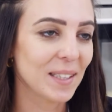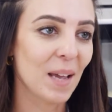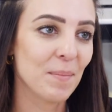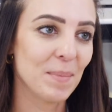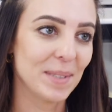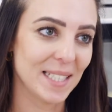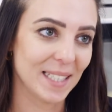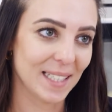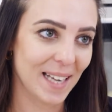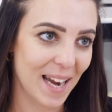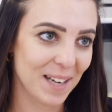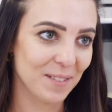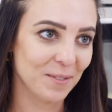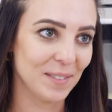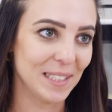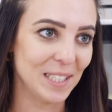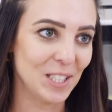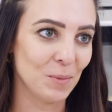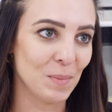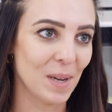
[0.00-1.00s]
damit ihr kein
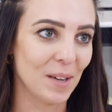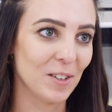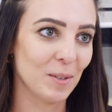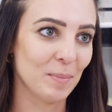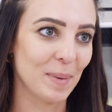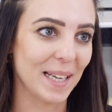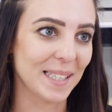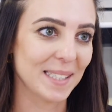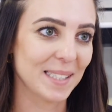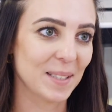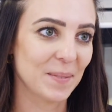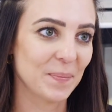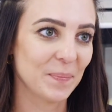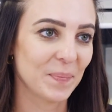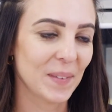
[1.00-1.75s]
Video mehr verpasst.